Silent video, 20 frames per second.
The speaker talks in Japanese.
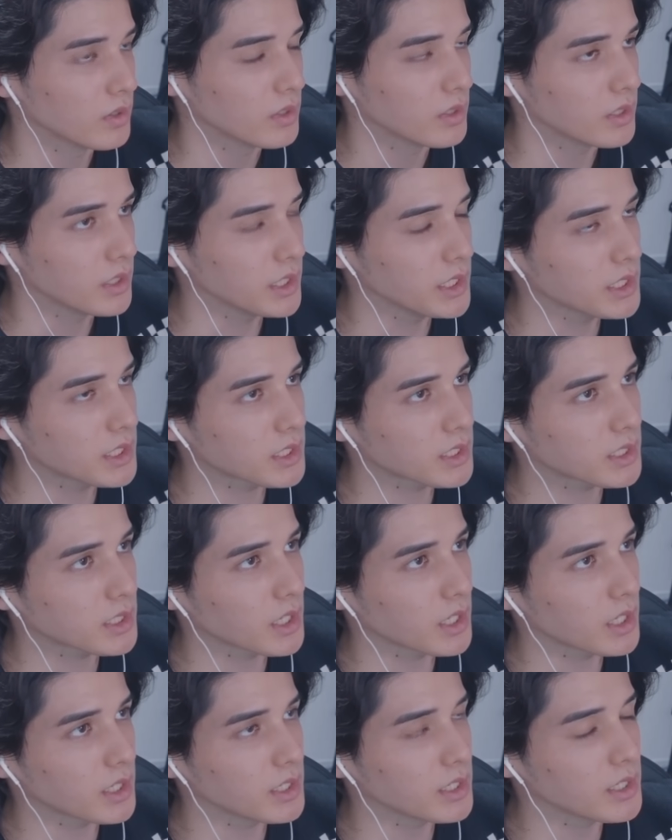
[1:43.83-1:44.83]
一
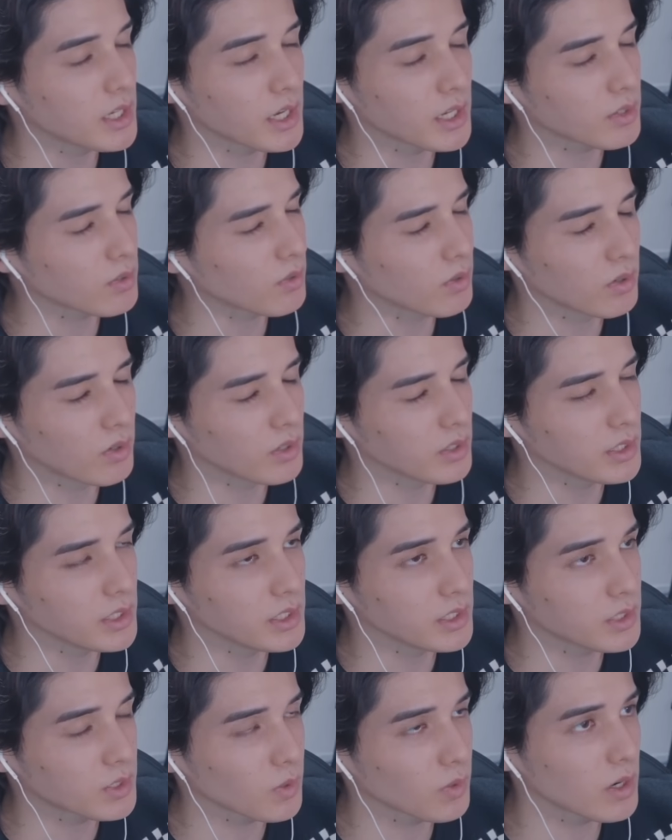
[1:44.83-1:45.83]
歳、えっ、ー、と、
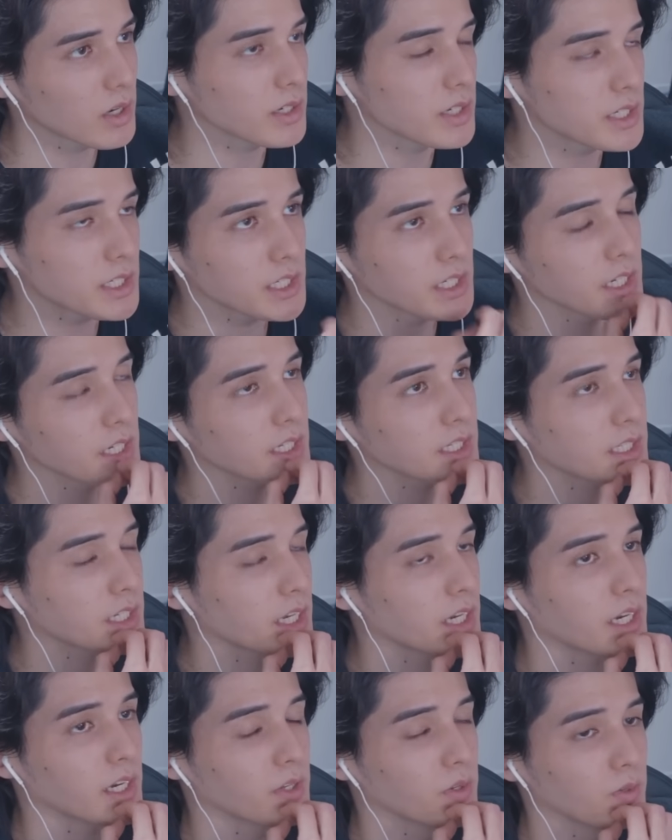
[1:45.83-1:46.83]
小学1年
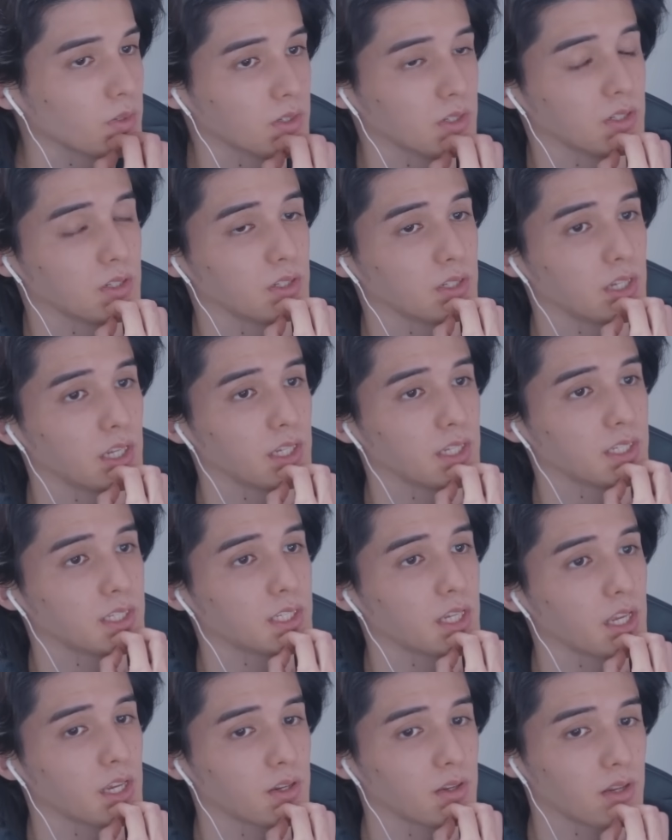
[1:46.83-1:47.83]
生から4年
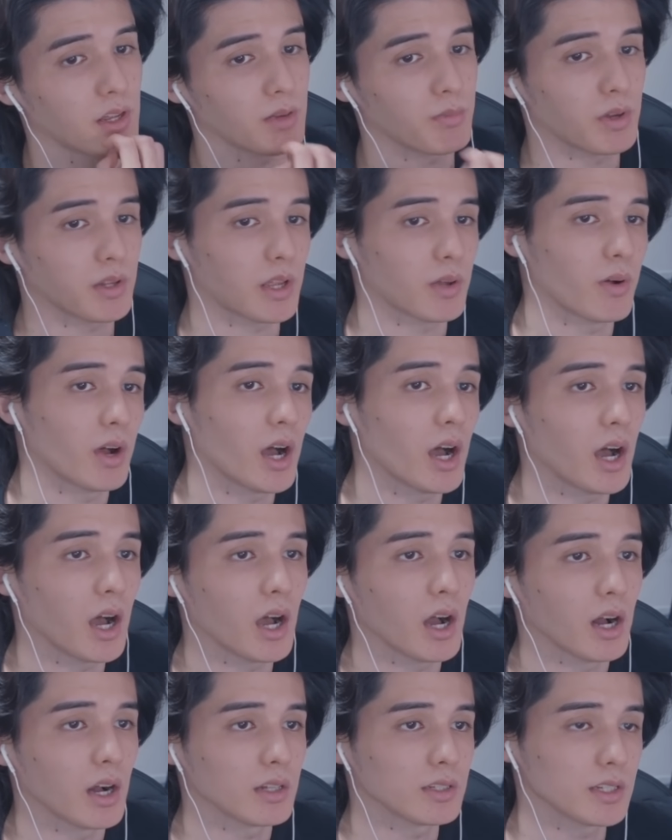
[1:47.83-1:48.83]
生ぐらいまで
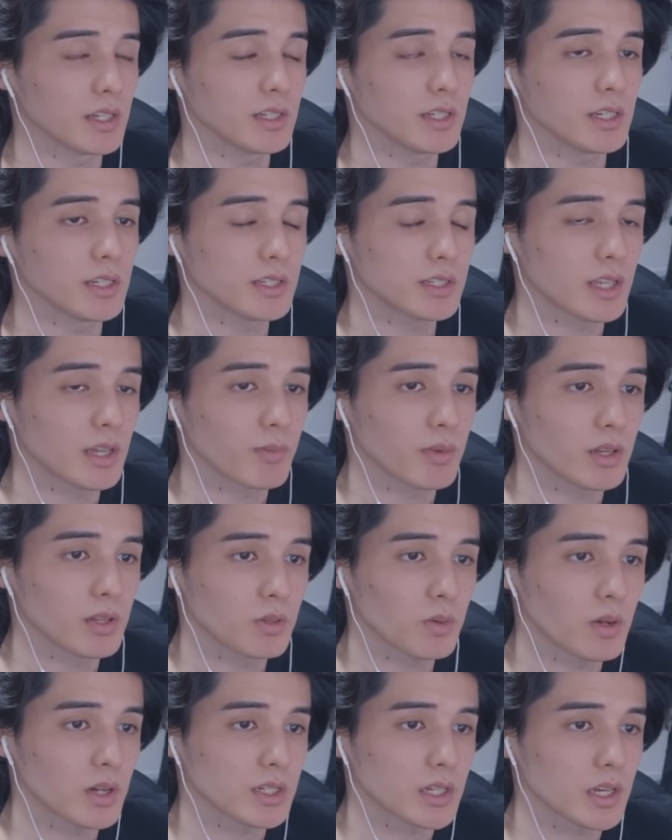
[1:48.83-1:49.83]
は、全然スタメン
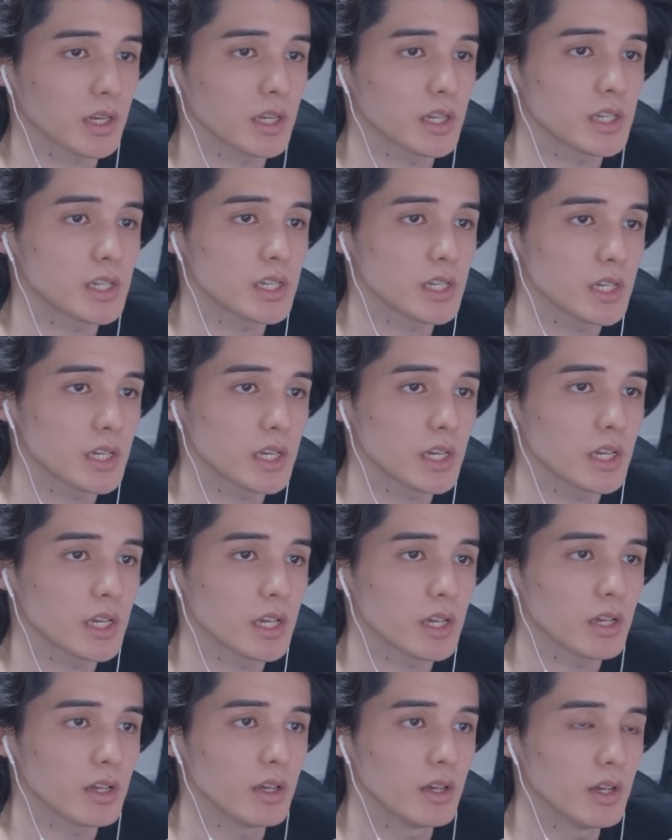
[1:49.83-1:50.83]
とかじゃない
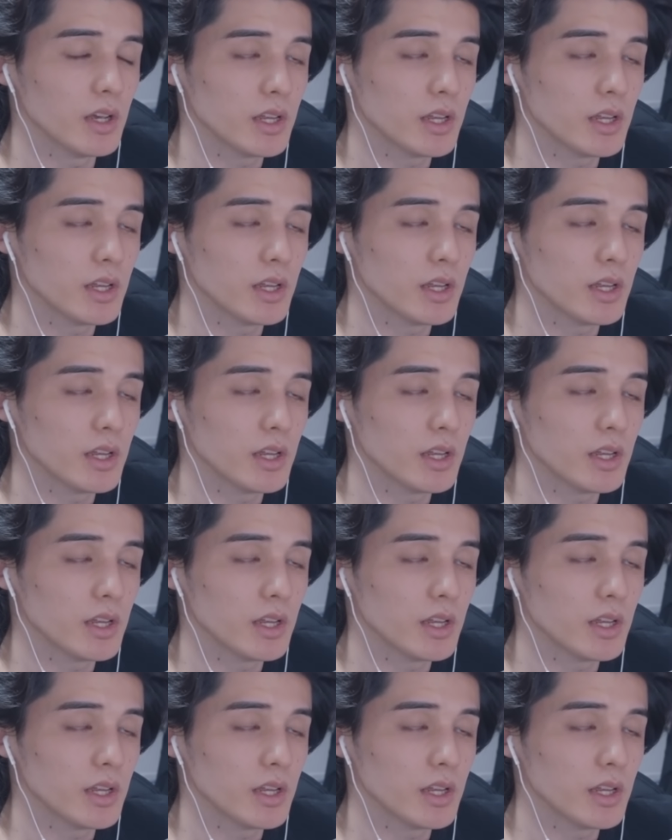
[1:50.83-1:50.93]
し、